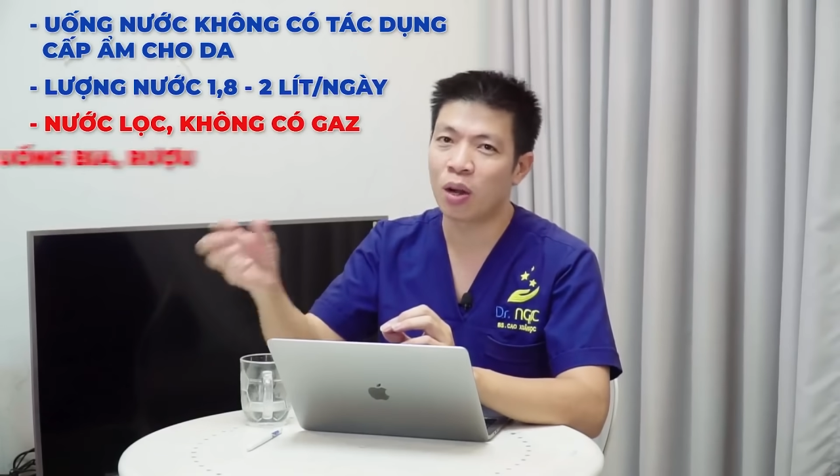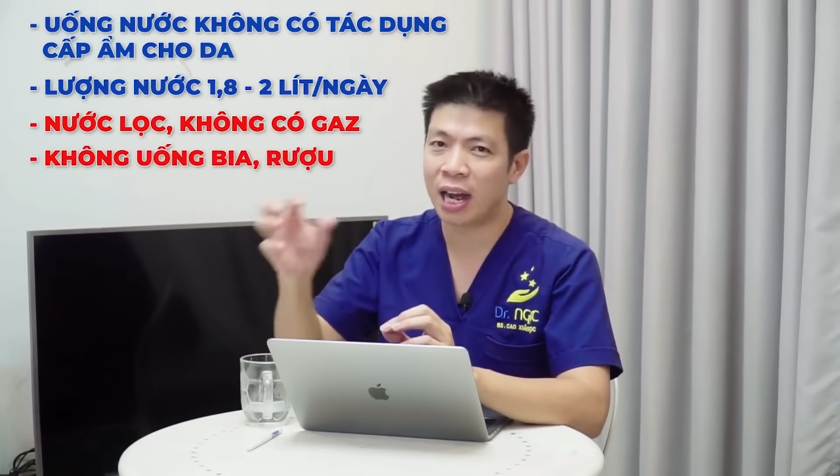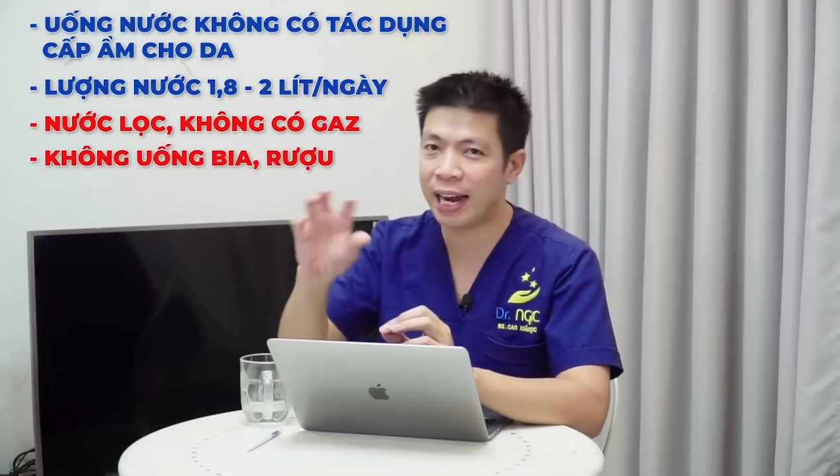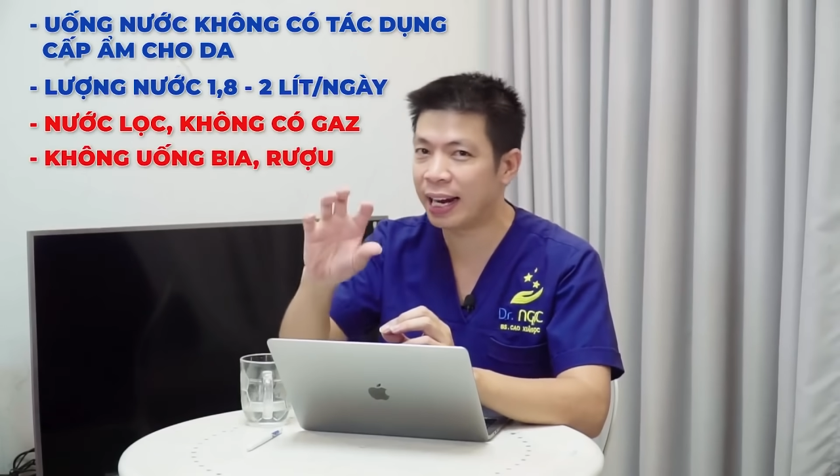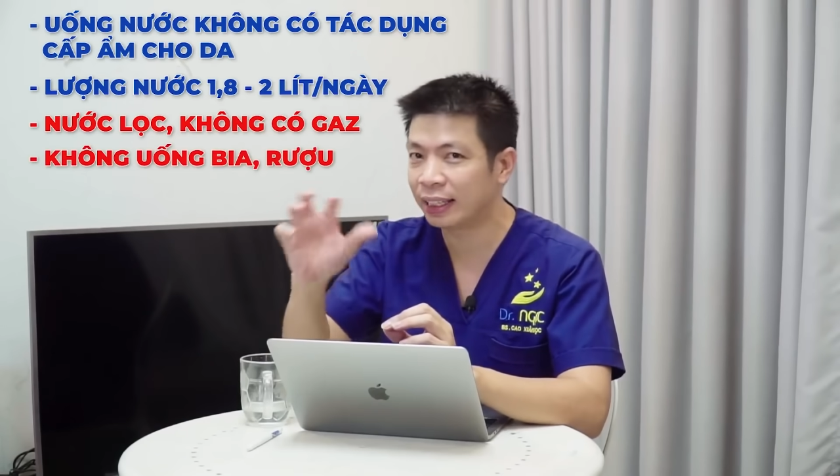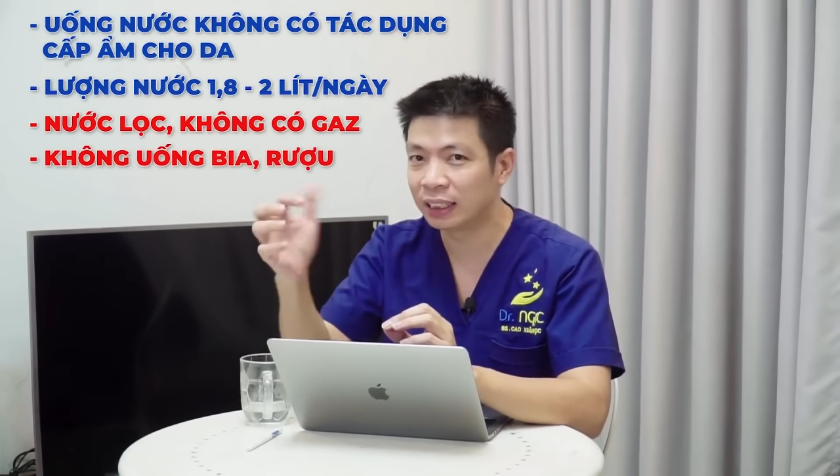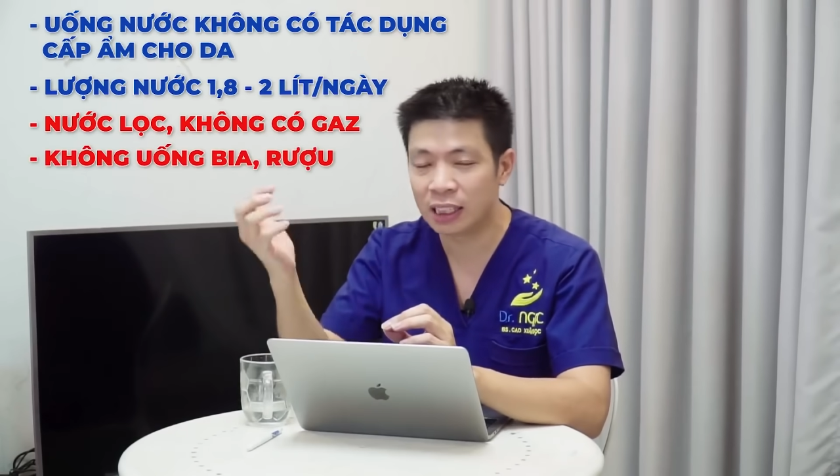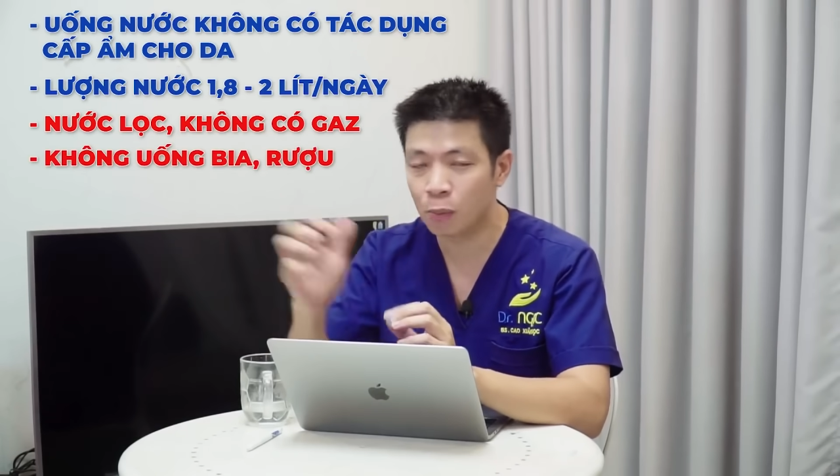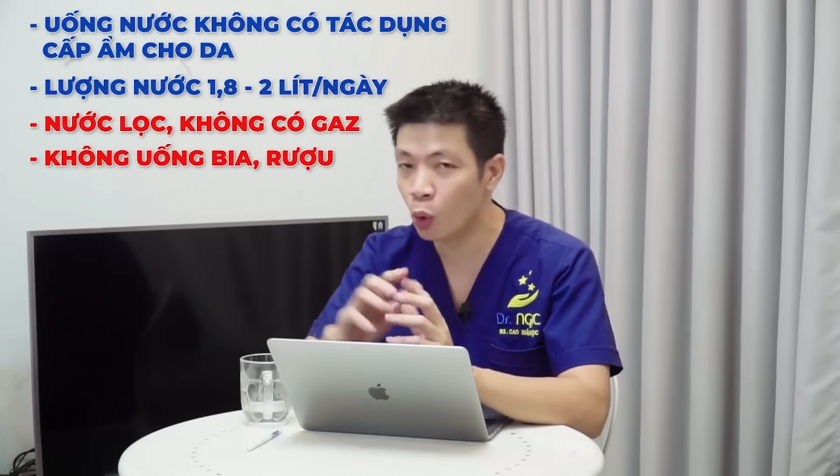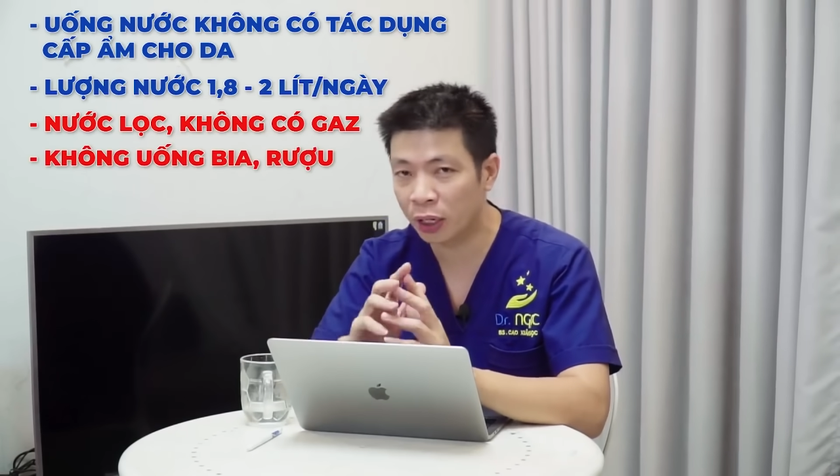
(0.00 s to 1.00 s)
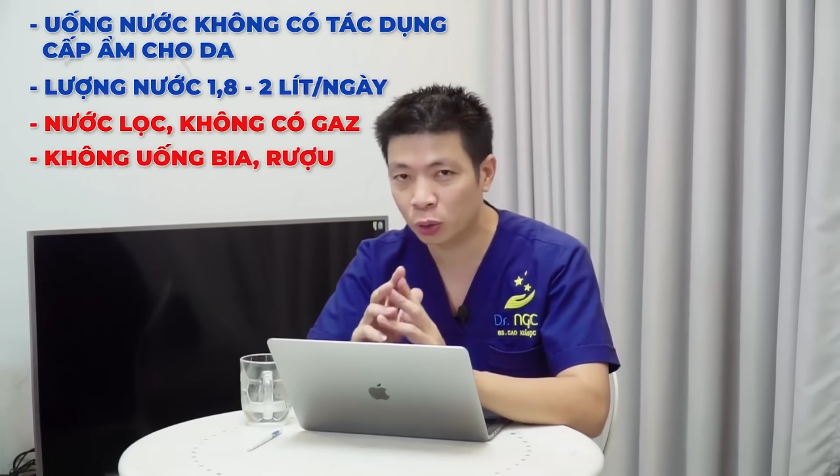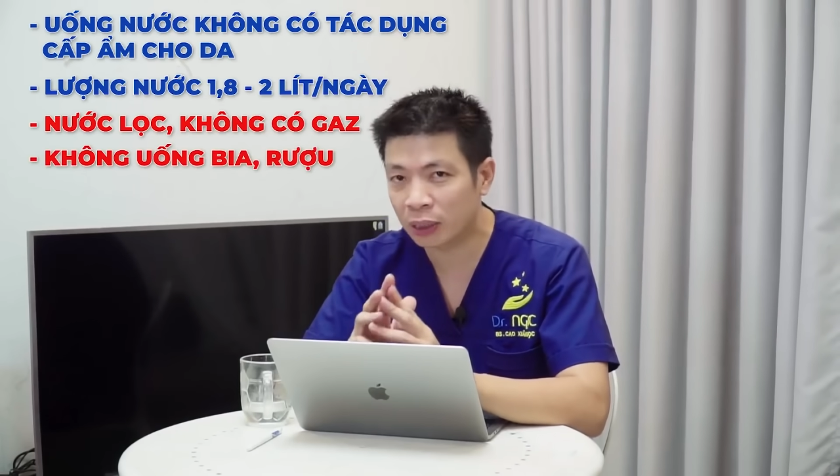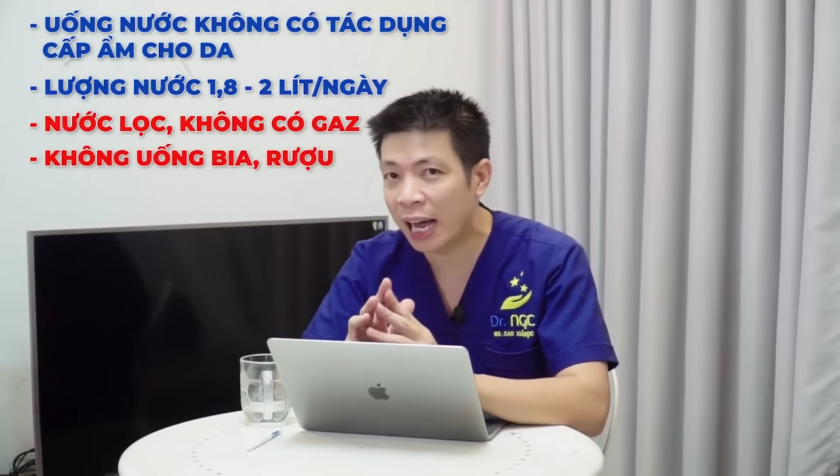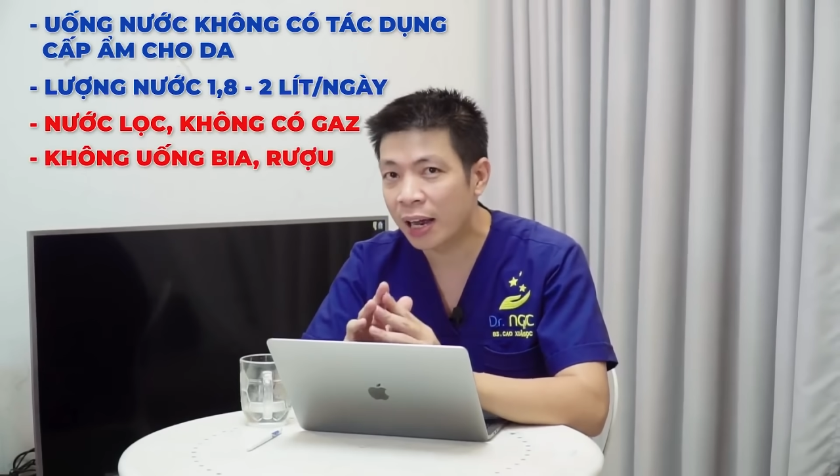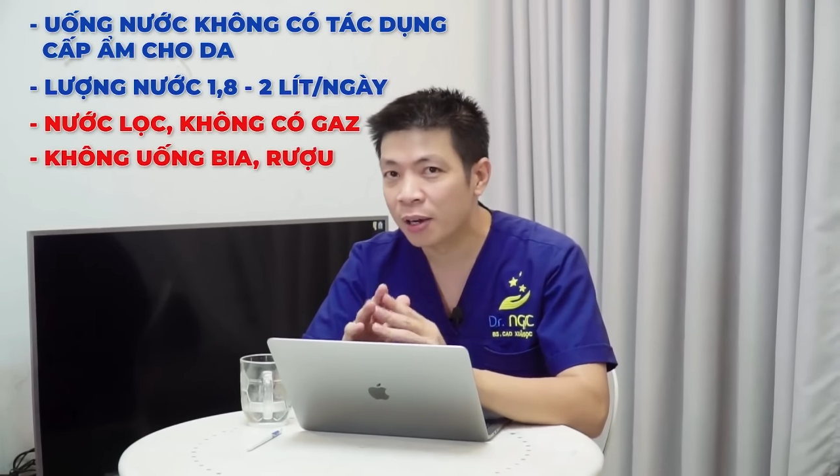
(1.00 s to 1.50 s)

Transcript: hay là những nước muối của chúng ta